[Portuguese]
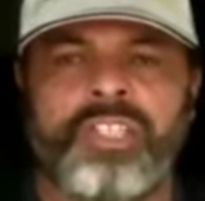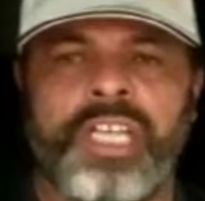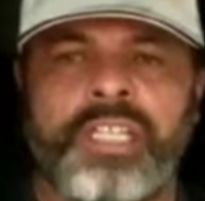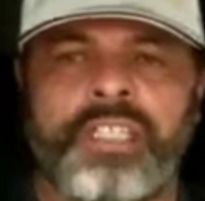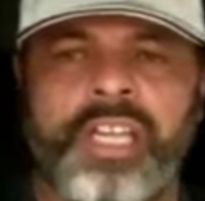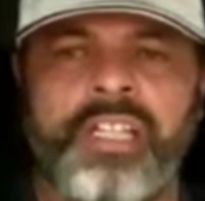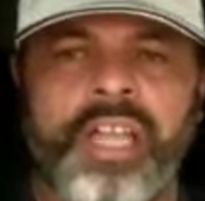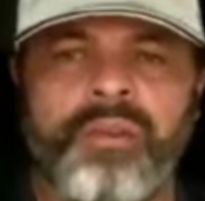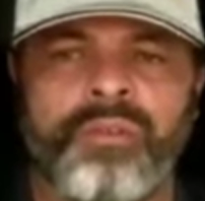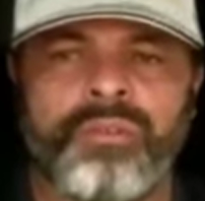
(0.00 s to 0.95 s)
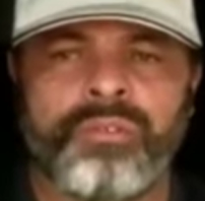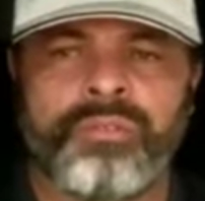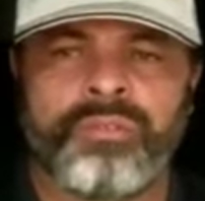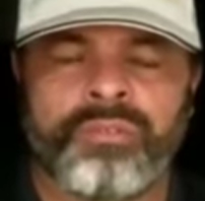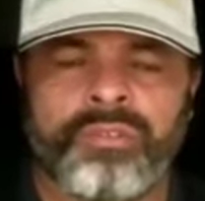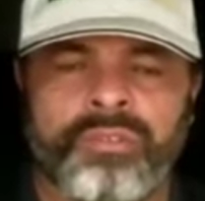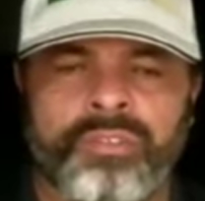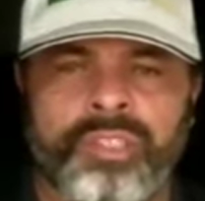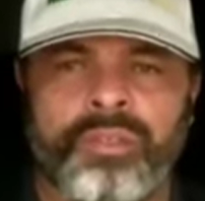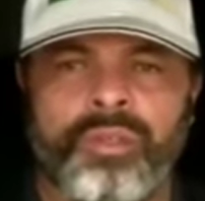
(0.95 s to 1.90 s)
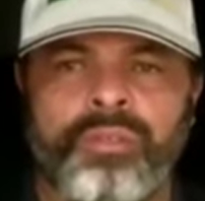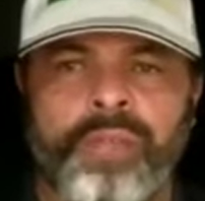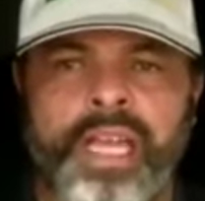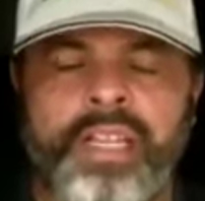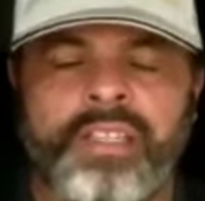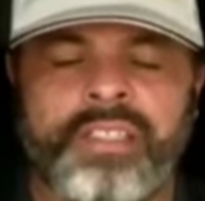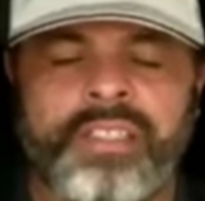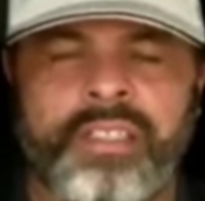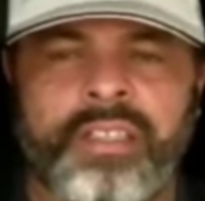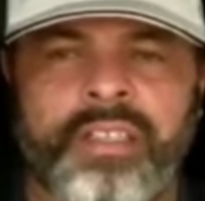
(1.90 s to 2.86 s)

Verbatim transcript: dia 31 de todo mês,